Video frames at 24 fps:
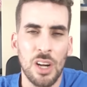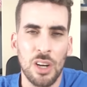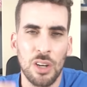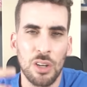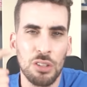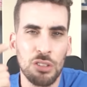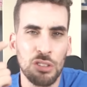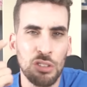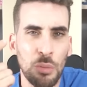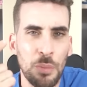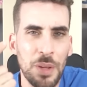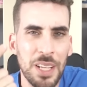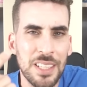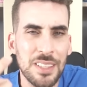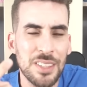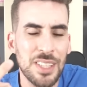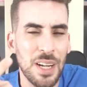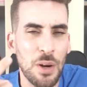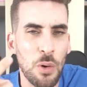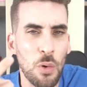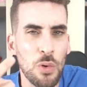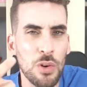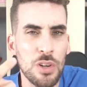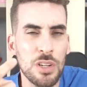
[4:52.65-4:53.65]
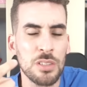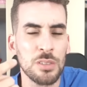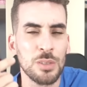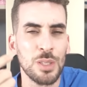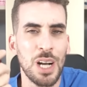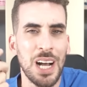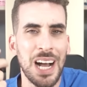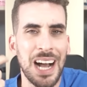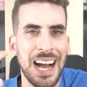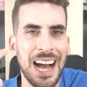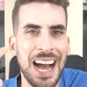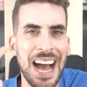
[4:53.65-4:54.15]
consumí entre uno
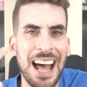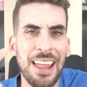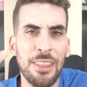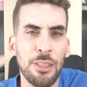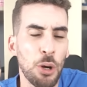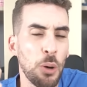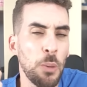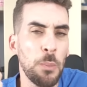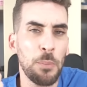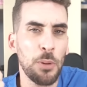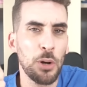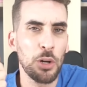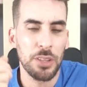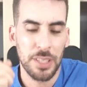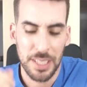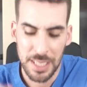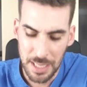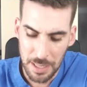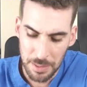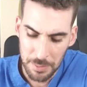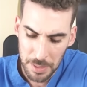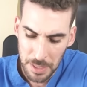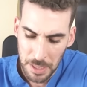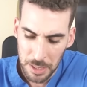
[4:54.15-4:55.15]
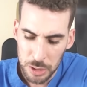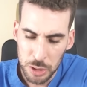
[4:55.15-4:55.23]
a dos por día.